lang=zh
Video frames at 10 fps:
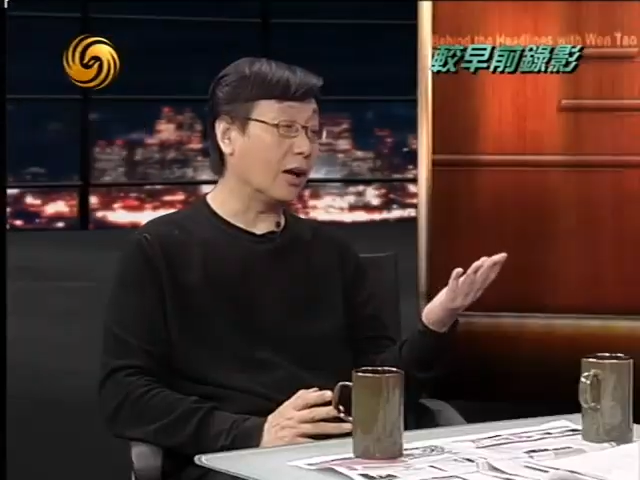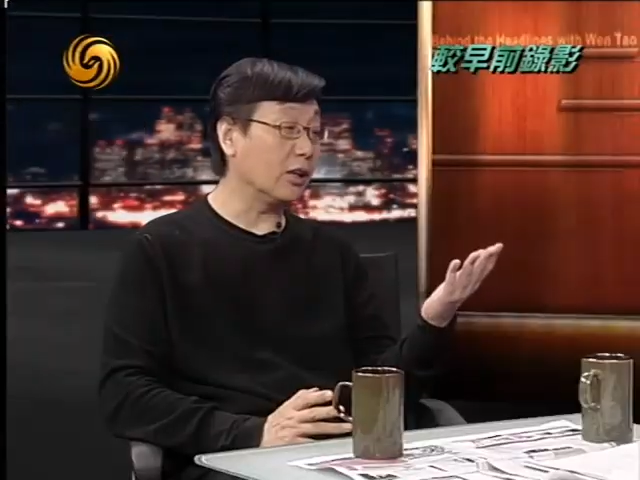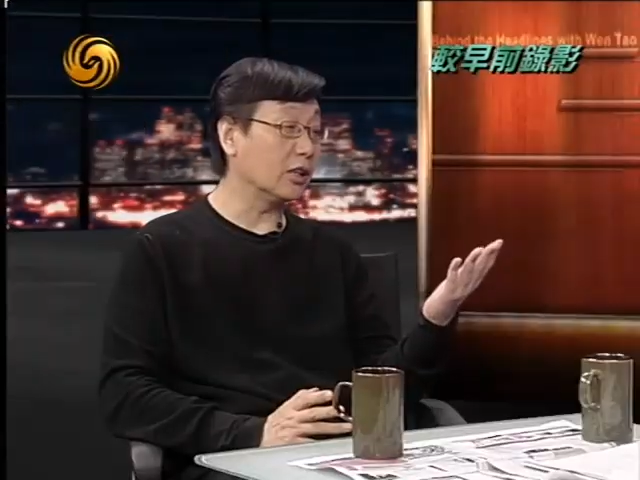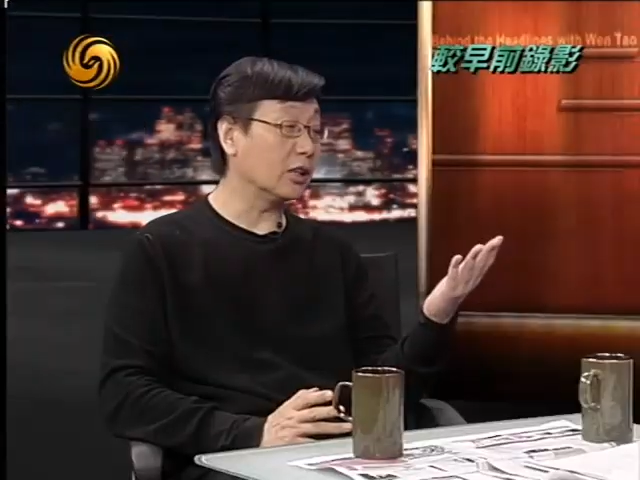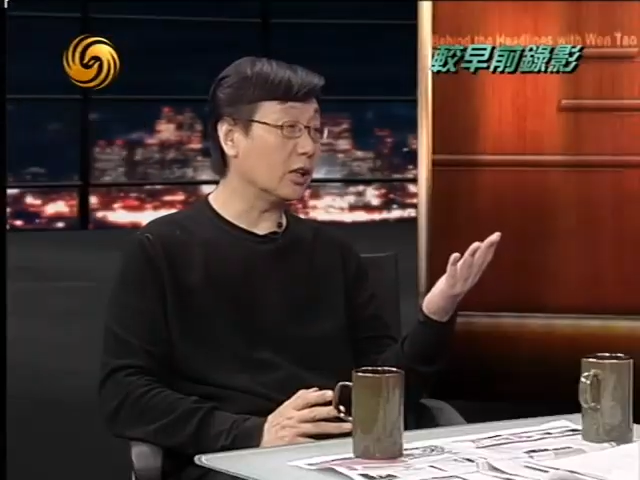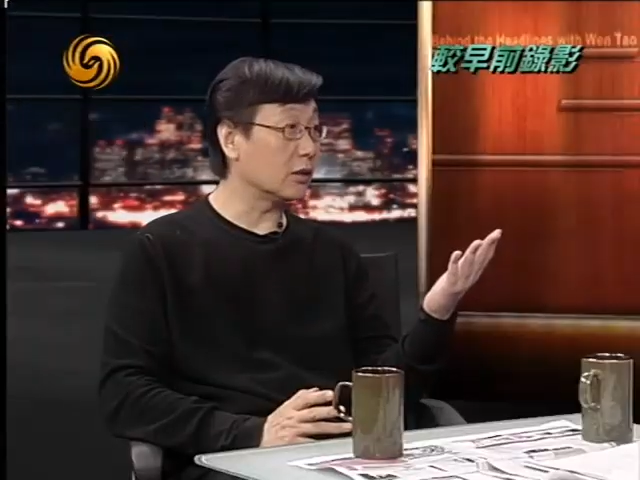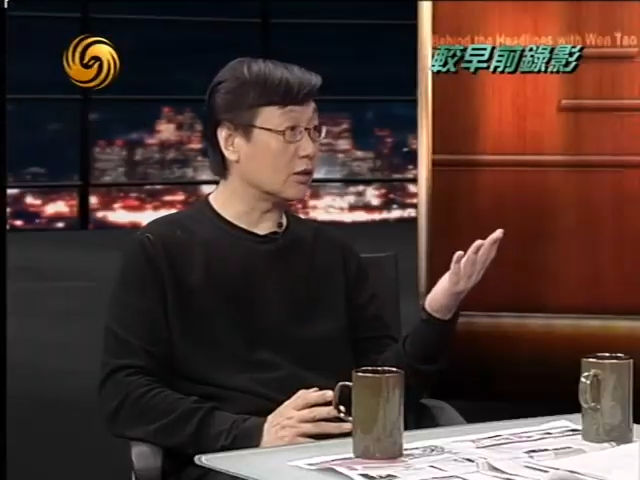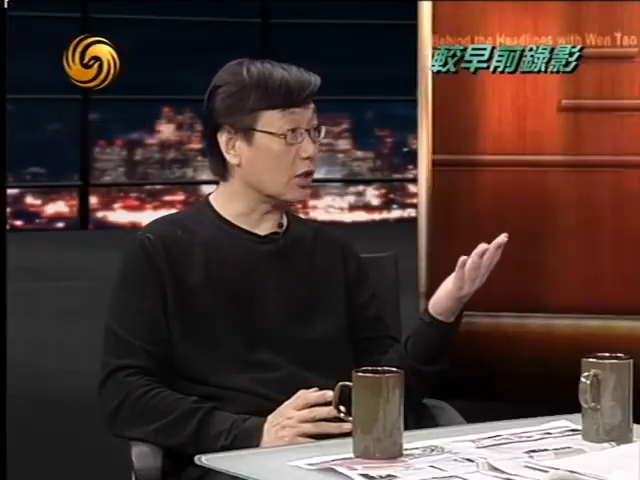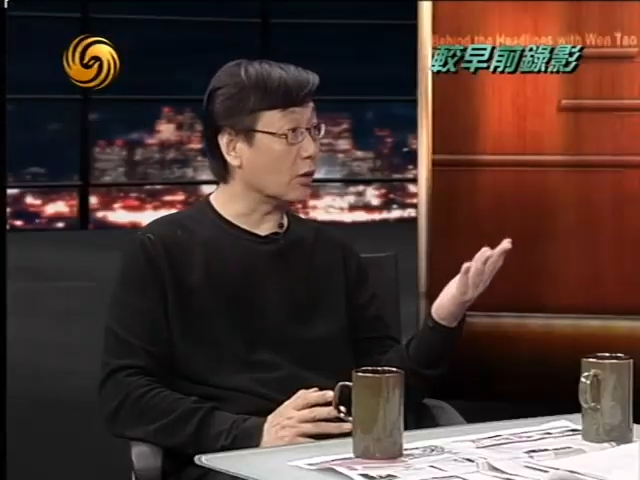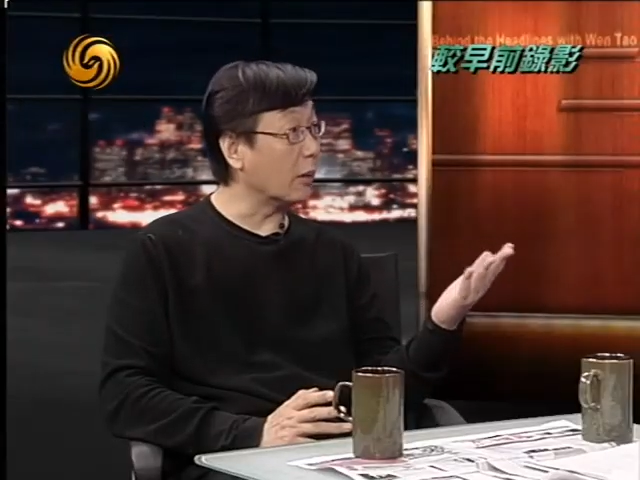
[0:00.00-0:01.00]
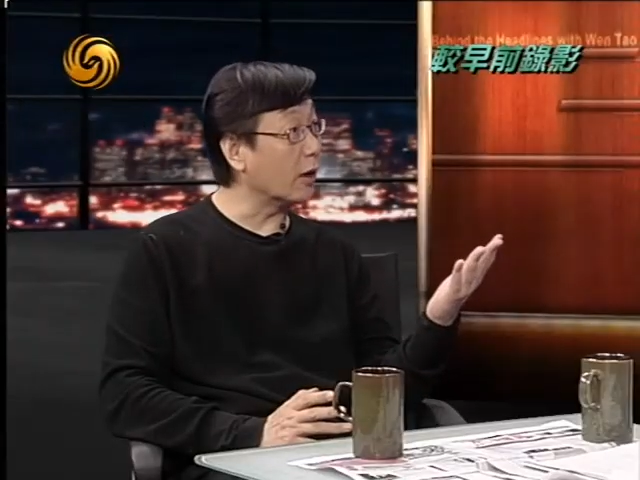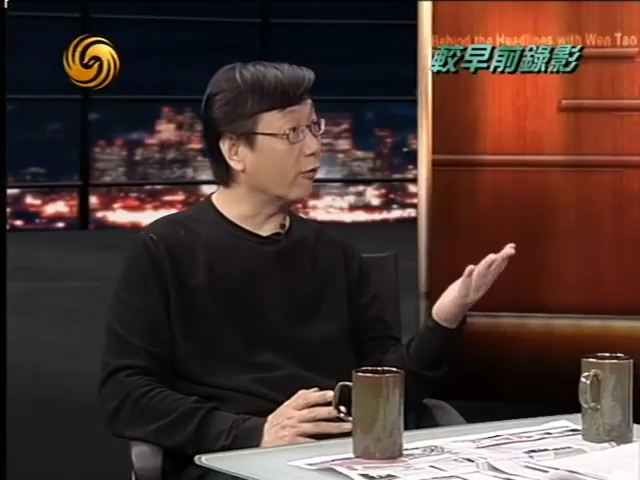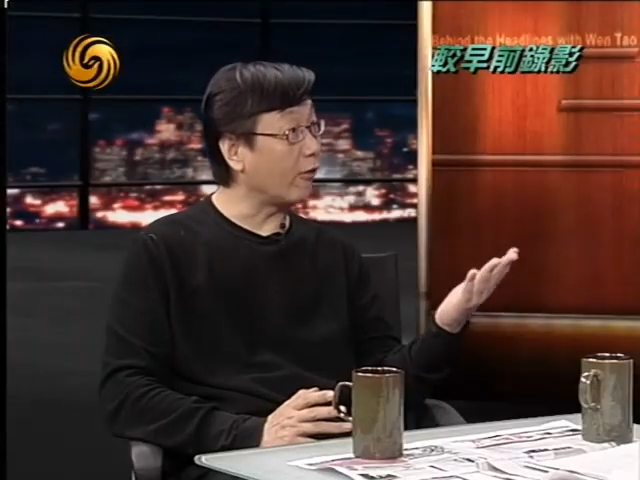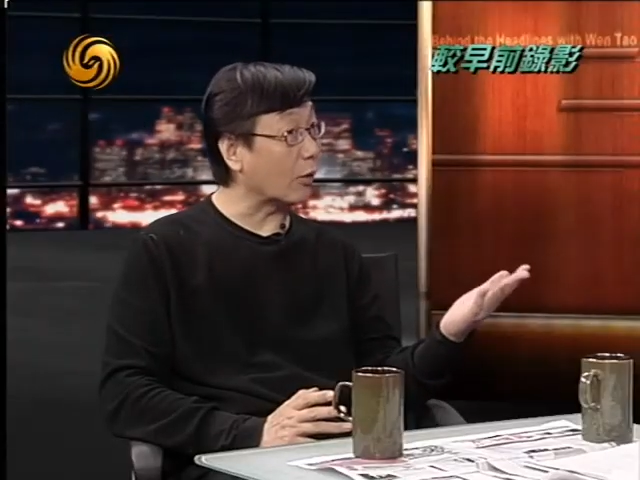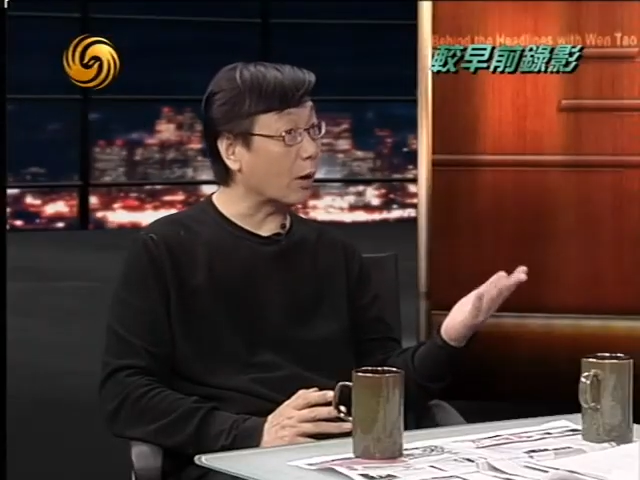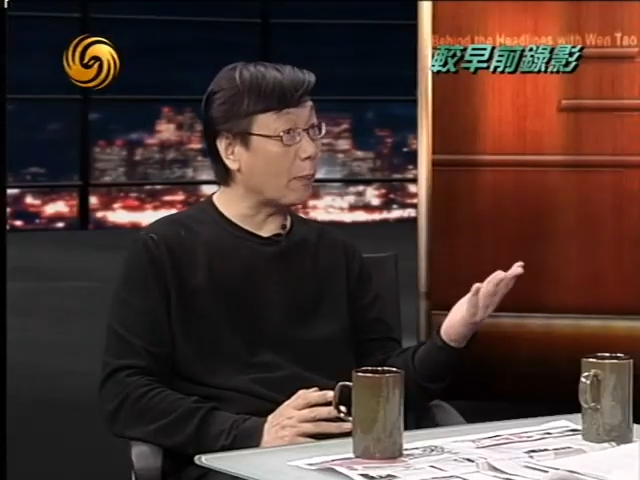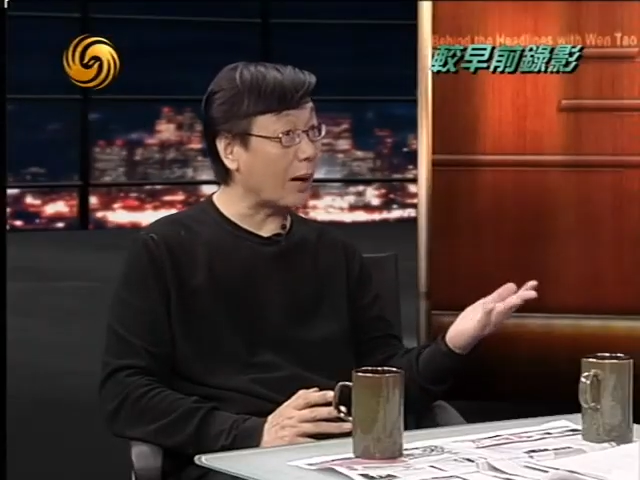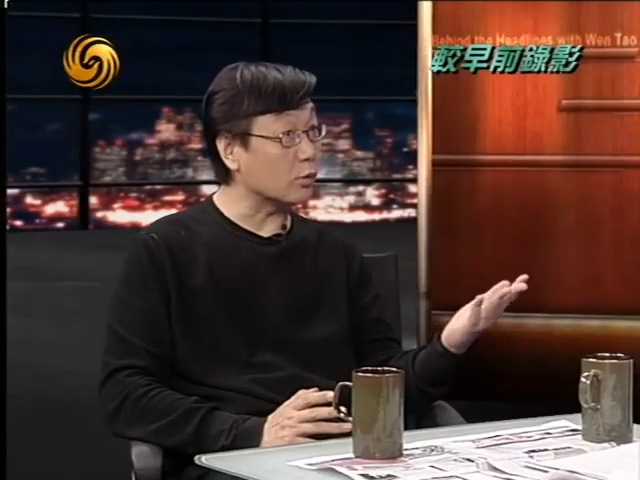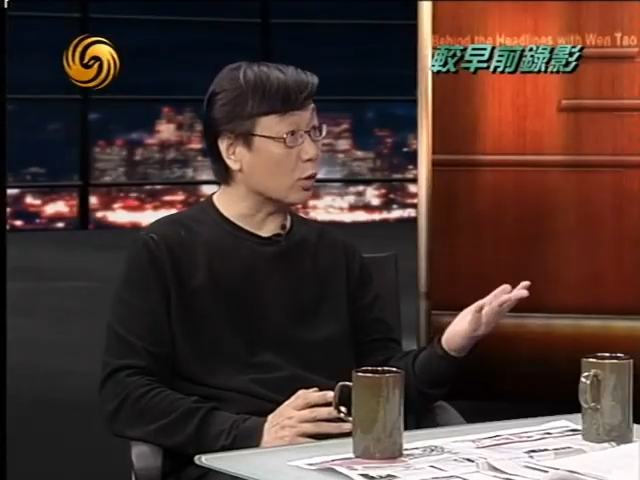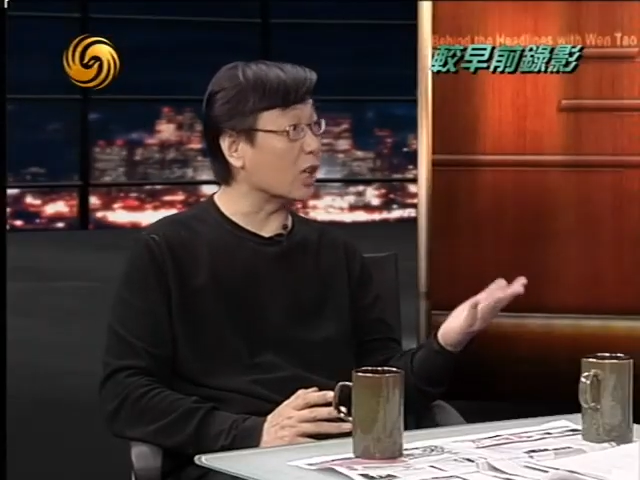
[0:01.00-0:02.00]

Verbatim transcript: 令的情，没有法院判决，